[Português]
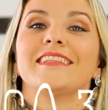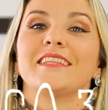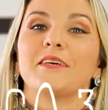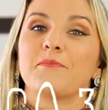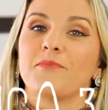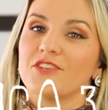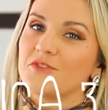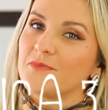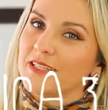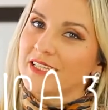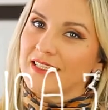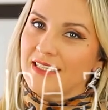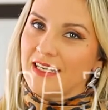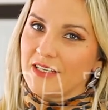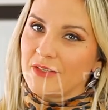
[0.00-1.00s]
Depois de
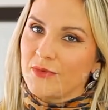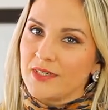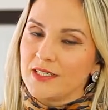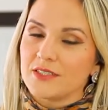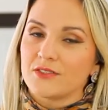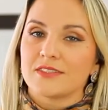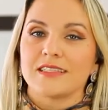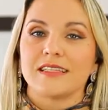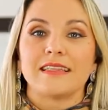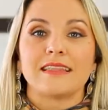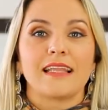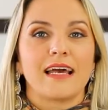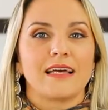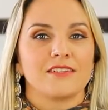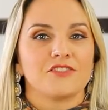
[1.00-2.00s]
penetrar no ânus,
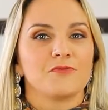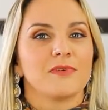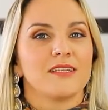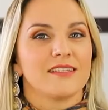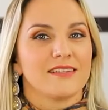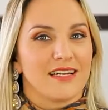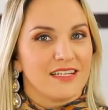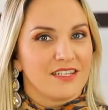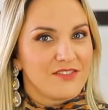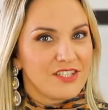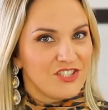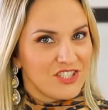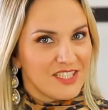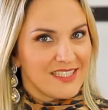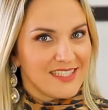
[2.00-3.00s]
nada de penetrar na
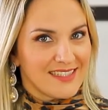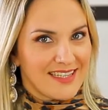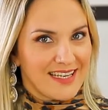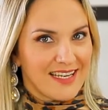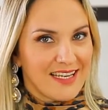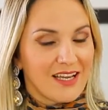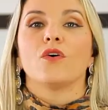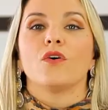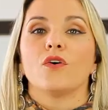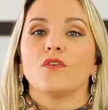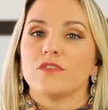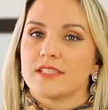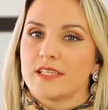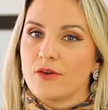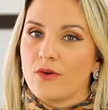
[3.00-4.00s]
vagina, tá? Ou
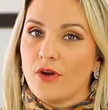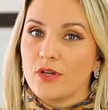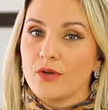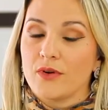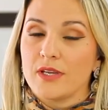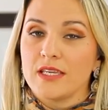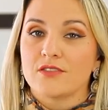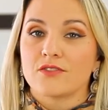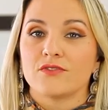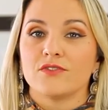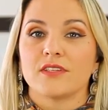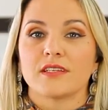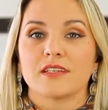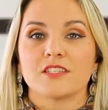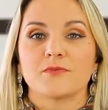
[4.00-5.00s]
você corre o risco
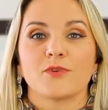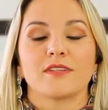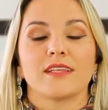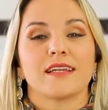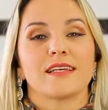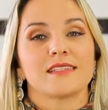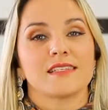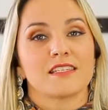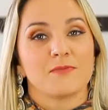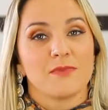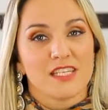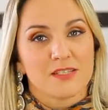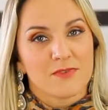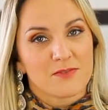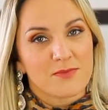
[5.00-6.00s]
de transportar essas
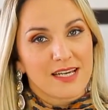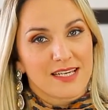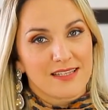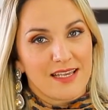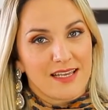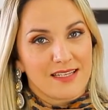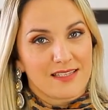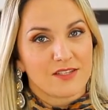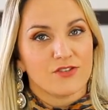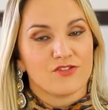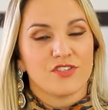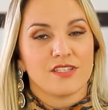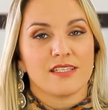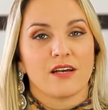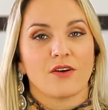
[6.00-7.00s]
mesmas bactérias que eu
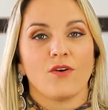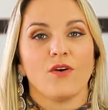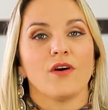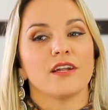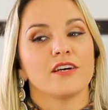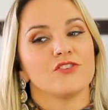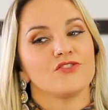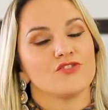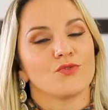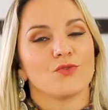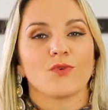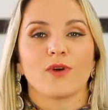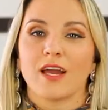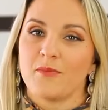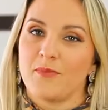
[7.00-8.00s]
disse agora de um
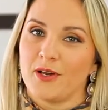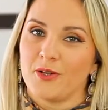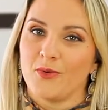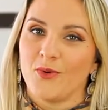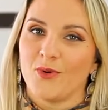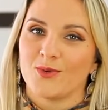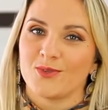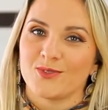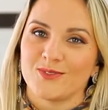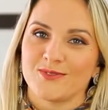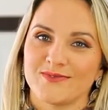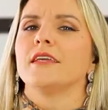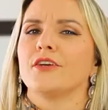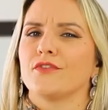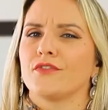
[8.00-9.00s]
lugar para o outro.
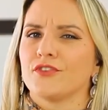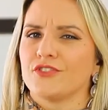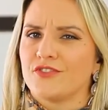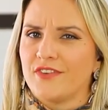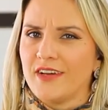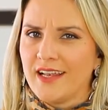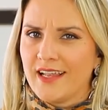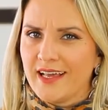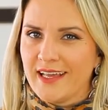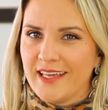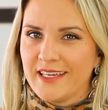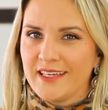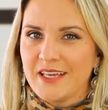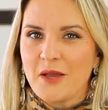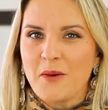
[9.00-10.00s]
E eu vou te falar,
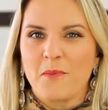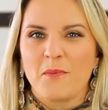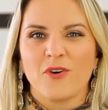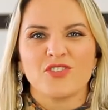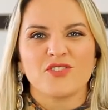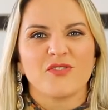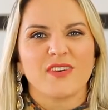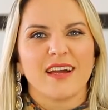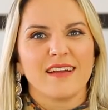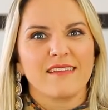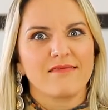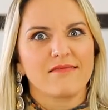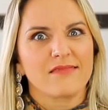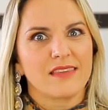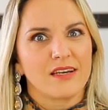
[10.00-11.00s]
hein? Pode ficar
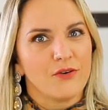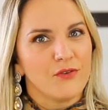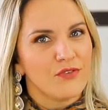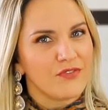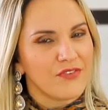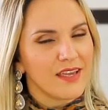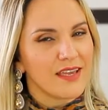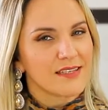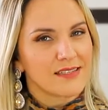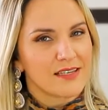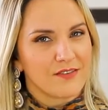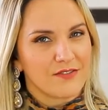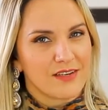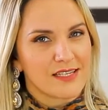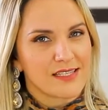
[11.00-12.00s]
tão feia essa
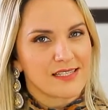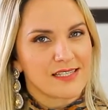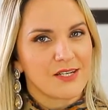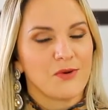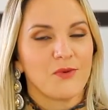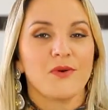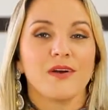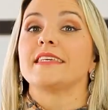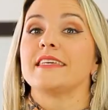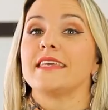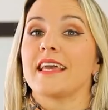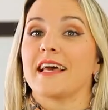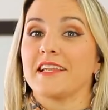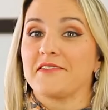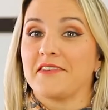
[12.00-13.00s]
infecção
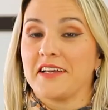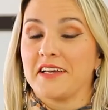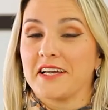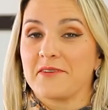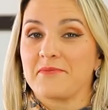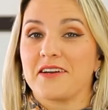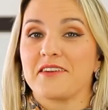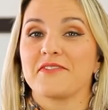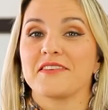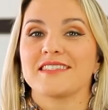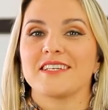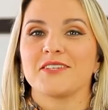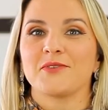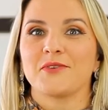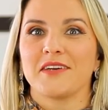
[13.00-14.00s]
que ela vai acabar
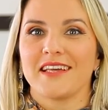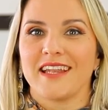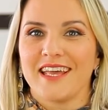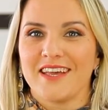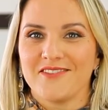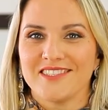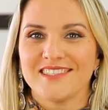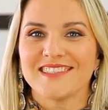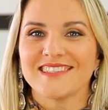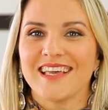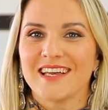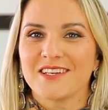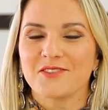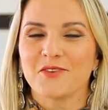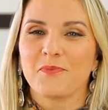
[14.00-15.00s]
fazendo greve de
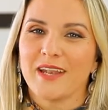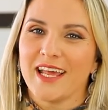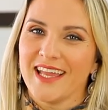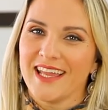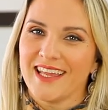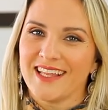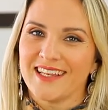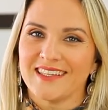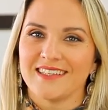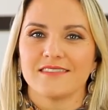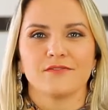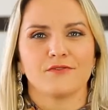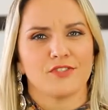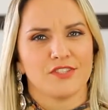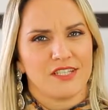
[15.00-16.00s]
sexo para ele.
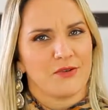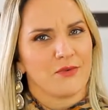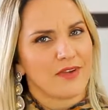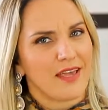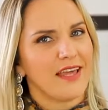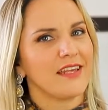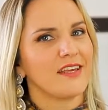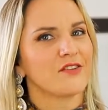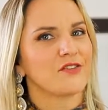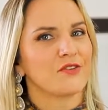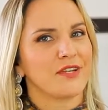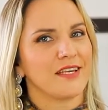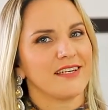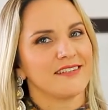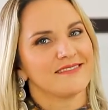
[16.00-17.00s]
Você não quer
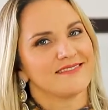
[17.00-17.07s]
isso, né?